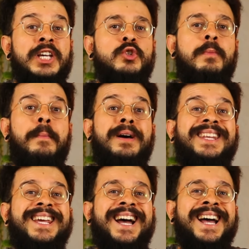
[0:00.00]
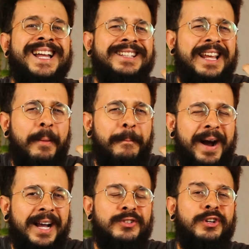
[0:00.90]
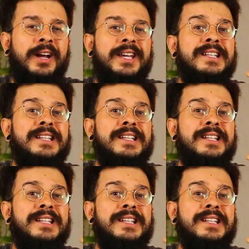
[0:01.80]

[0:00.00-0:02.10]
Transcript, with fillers: de uma maneira dramática,